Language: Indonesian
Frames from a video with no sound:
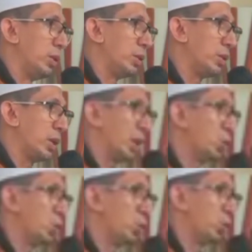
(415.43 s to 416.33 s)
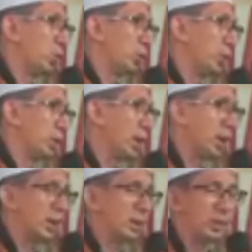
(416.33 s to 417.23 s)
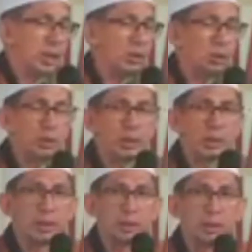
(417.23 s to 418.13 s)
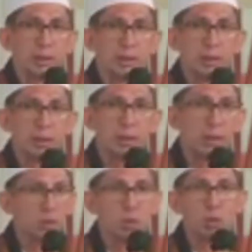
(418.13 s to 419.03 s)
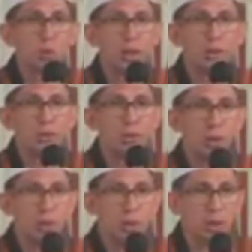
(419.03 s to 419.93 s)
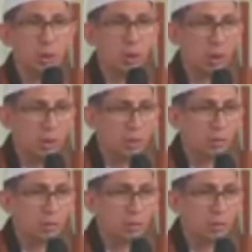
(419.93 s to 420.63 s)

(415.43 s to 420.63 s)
setelah itu tiga ayat selanjutnya kita tutup dengan sadaqallahul azim